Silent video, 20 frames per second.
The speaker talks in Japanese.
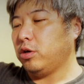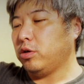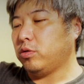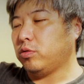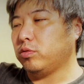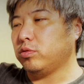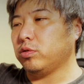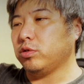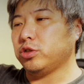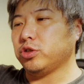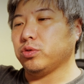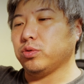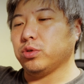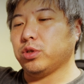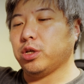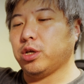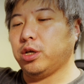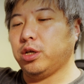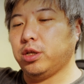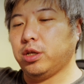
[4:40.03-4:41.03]
この状
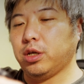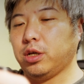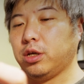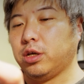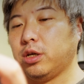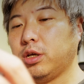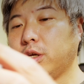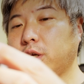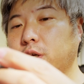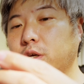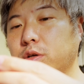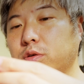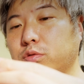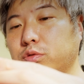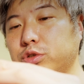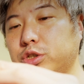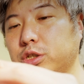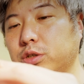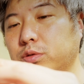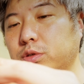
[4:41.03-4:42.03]
態で
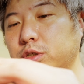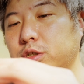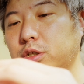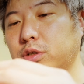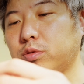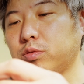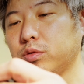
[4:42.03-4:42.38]
こちらをですね、